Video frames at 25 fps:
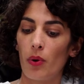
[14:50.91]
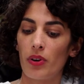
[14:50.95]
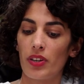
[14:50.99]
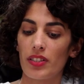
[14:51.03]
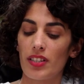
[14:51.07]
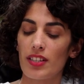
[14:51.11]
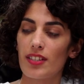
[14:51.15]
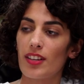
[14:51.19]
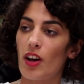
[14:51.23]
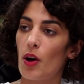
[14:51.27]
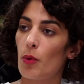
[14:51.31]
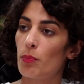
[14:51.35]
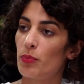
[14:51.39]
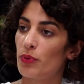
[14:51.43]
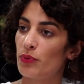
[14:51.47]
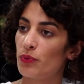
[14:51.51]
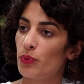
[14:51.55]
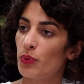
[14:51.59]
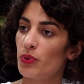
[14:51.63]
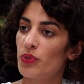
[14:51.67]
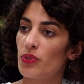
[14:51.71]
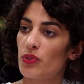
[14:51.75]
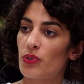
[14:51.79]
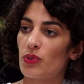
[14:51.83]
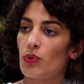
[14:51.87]
Und es ist auch
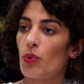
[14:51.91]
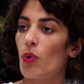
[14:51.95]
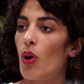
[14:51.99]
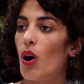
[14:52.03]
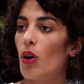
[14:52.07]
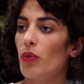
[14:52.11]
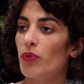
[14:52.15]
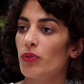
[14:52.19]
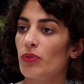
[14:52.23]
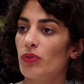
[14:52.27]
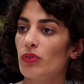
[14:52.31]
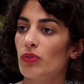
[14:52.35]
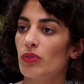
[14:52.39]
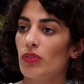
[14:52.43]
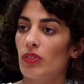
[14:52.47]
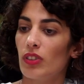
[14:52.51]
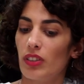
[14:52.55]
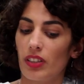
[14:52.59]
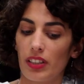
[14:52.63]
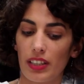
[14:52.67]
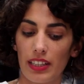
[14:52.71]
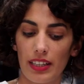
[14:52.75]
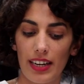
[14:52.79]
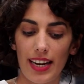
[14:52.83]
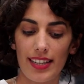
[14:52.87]
bewusst so
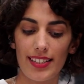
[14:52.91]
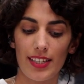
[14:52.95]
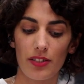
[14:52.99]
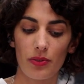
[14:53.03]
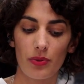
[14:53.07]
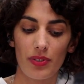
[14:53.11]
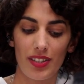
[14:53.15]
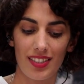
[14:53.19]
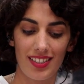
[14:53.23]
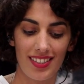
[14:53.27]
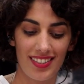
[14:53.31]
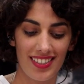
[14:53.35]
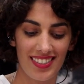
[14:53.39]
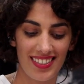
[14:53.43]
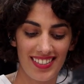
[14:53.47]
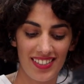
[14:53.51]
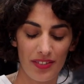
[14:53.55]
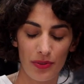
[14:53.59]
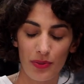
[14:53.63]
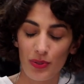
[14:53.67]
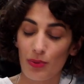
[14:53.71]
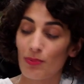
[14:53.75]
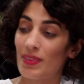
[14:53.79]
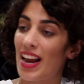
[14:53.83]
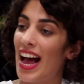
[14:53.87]
offen gelassen, also dass
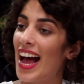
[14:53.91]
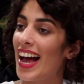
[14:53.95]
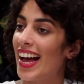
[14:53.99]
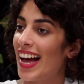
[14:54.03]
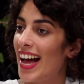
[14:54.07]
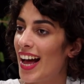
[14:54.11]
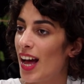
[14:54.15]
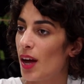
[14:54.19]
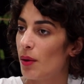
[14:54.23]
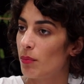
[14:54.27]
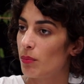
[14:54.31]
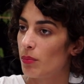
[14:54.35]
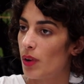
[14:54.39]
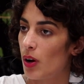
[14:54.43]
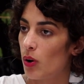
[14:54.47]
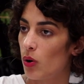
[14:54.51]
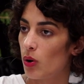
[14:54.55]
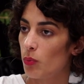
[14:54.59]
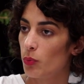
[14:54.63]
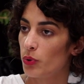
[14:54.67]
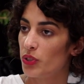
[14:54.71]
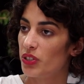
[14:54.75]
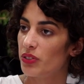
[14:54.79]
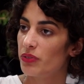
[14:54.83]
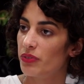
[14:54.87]
so zum Nachahmen
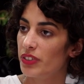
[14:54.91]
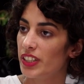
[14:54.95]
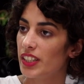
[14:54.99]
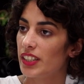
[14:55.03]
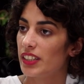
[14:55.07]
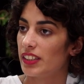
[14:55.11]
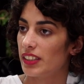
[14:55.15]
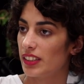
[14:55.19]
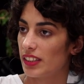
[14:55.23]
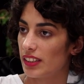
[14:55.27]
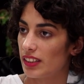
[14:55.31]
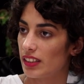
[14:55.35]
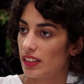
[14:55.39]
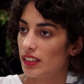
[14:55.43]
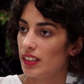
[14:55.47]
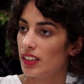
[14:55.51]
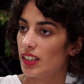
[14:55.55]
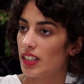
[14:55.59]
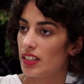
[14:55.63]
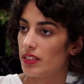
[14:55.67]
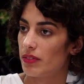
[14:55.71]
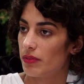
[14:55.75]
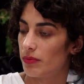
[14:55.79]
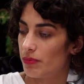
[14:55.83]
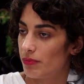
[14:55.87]
auch motivierend ist. Ne?
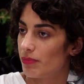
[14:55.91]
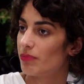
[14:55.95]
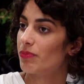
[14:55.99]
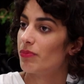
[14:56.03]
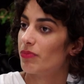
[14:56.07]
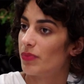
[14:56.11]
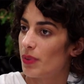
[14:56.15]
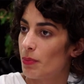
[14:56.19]
Dass, Richtig, ja.